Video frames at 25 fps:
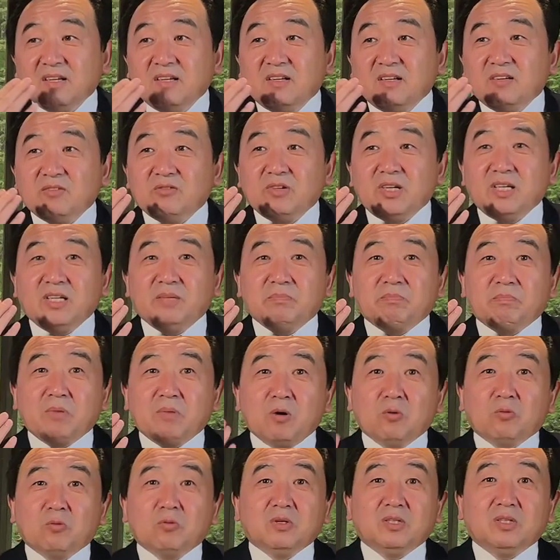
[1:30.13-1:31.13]
所以
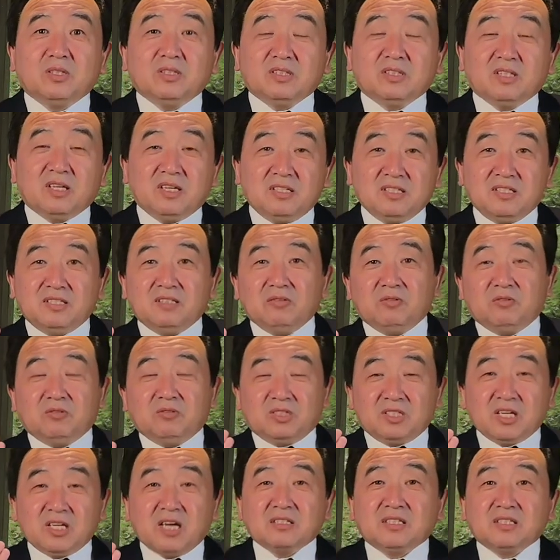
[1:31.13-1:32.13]
包括很
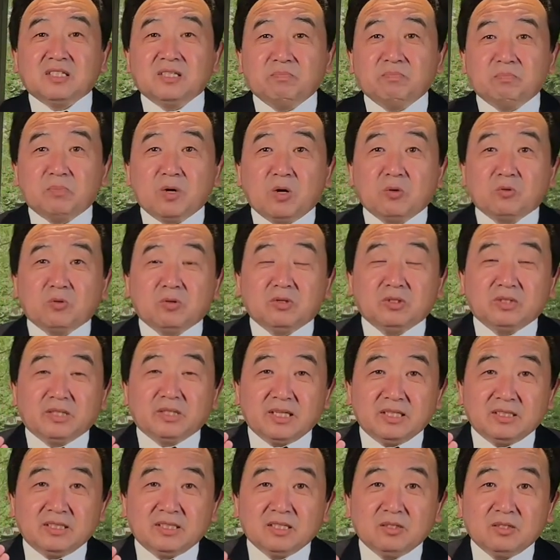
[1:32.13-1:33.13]
相信，包括
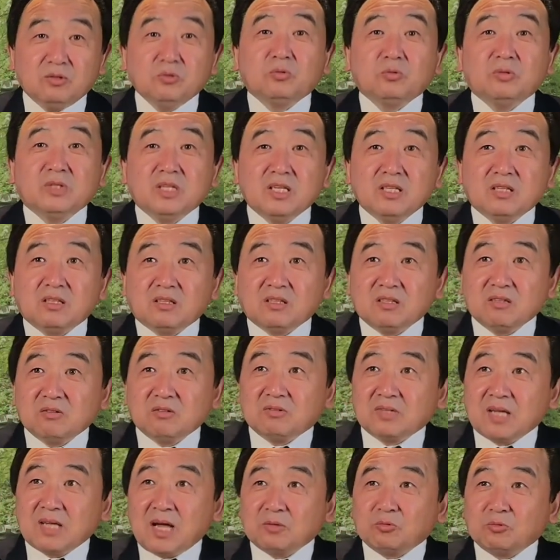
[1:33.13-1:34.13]
那些录音，
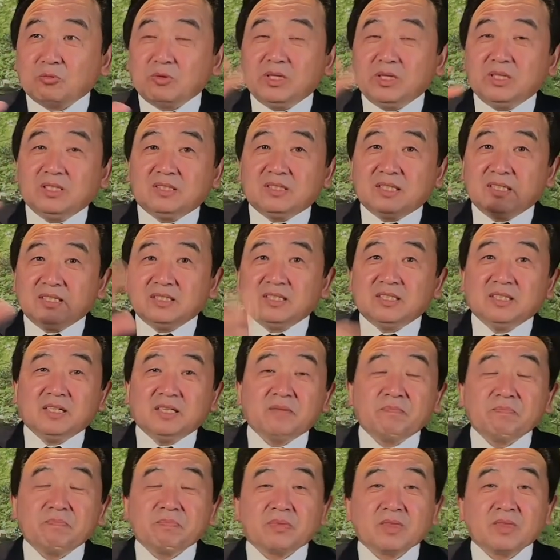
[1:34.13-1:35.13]
就是他对于这
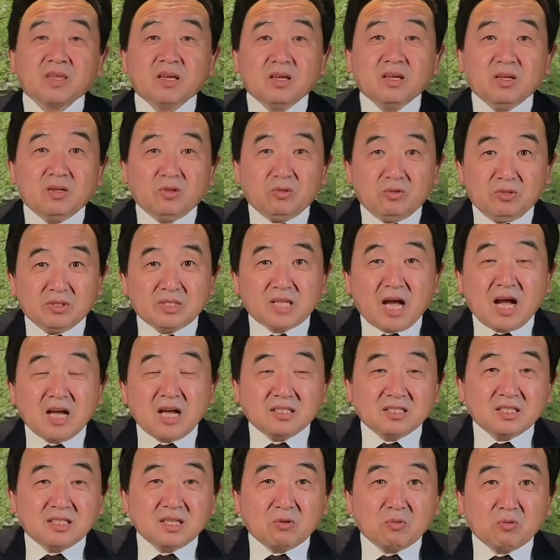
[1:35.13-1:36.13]
些与档
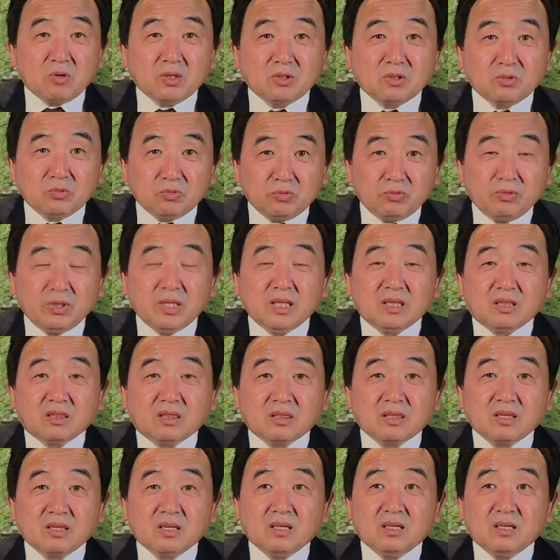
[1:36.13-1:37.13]
案相关的录音
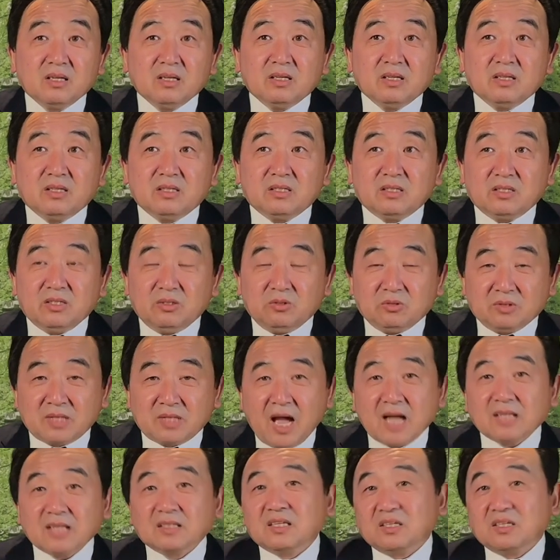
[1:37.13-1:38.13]
是由
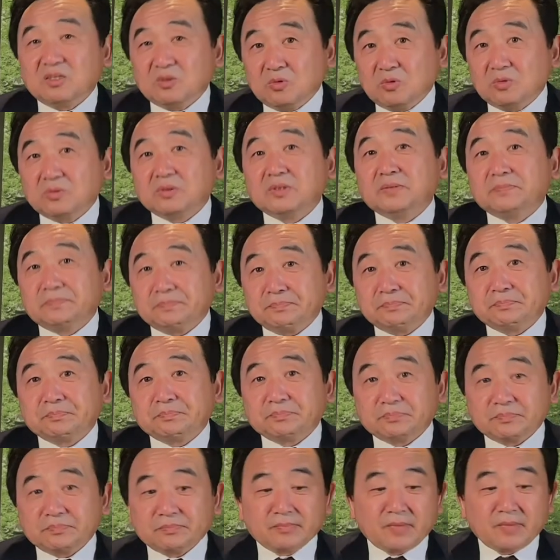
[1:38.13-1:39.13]
他提供
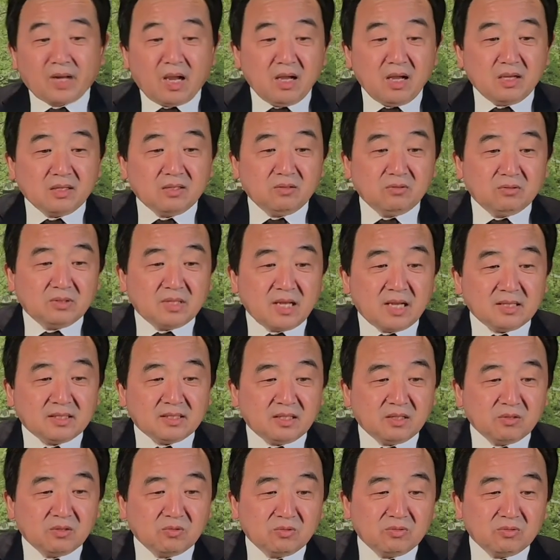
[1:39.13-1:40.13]
的啊，由他
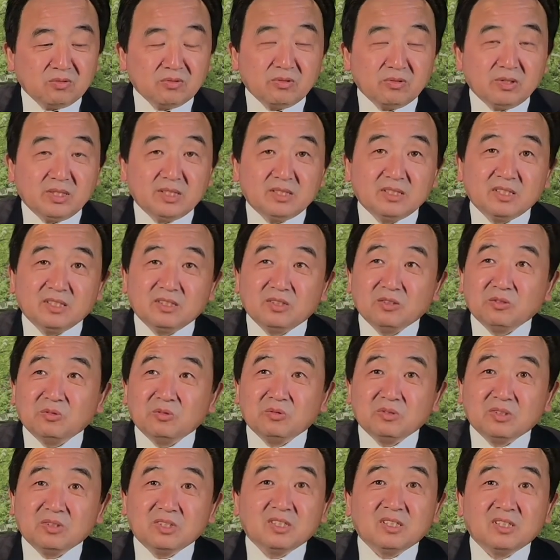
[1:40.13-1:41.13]
提供，所以这
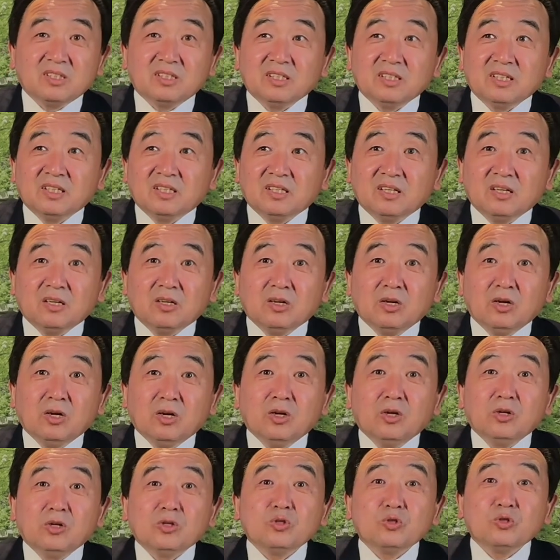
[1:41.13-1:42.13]
就这是一个
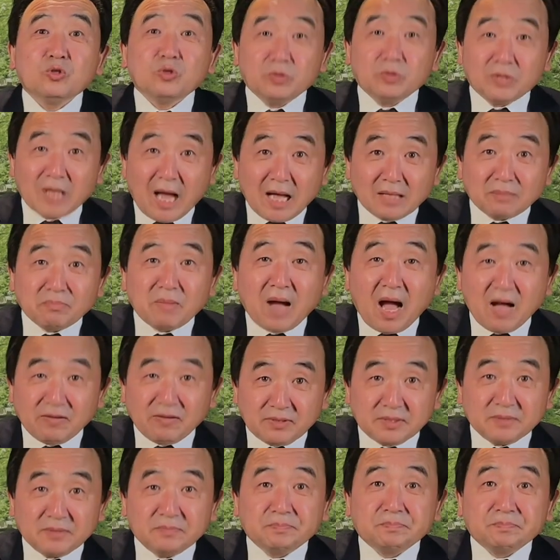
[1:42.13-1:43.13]
巨大的麻烦。